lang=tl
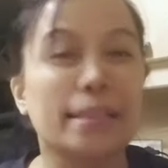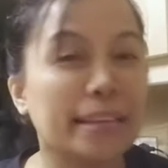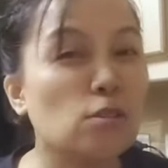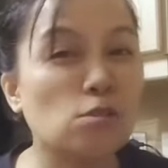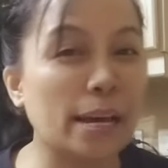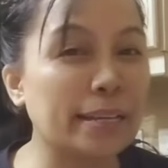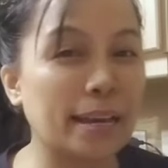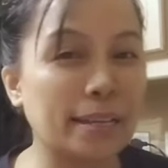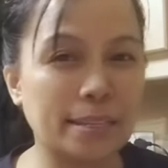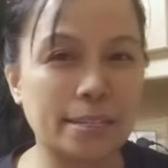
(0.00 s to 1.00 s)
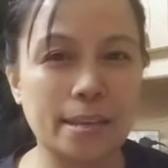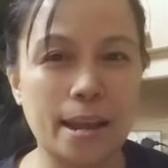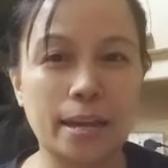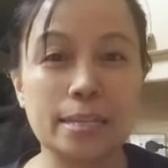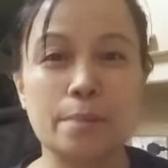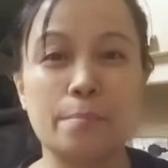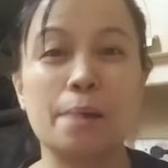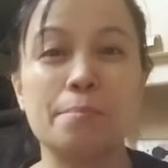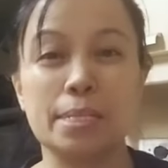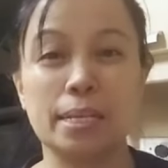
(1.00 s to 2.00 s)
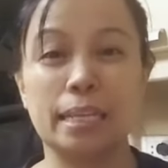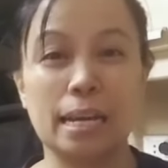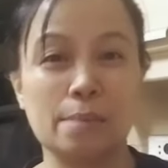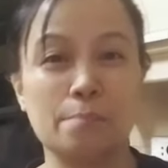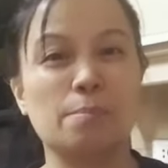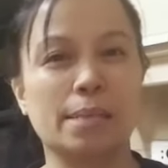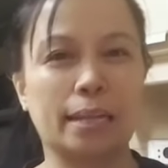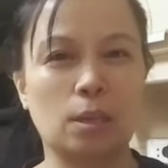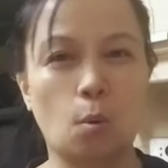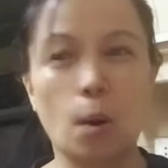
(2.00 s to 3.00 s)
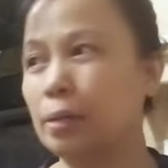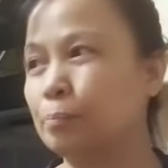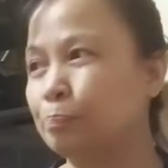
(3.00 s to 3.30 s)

Tingin ko sa kanya, hindi siya sanay kasi marami siyang dinadala dinadamdam sa katawan.